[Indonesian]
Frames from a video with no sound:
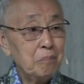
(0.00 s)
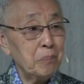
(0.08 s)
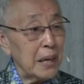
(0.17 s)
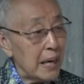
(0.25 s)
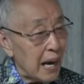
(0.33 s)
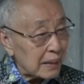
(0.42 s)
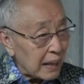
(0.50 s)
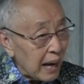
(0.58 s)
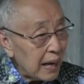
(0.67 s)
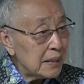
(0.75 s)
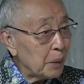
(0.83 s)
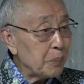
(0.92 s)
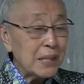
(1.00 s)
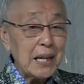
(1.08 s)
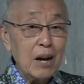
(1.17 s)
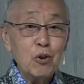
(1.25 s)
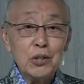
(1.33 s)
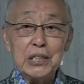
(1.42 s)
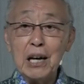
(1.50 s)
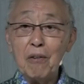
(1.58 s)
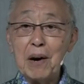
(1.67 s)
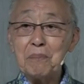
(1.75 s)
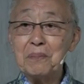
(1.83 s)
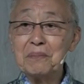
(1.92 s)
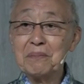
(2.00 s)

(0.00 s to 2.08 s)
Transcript: Binatang aja bertanggung jawab.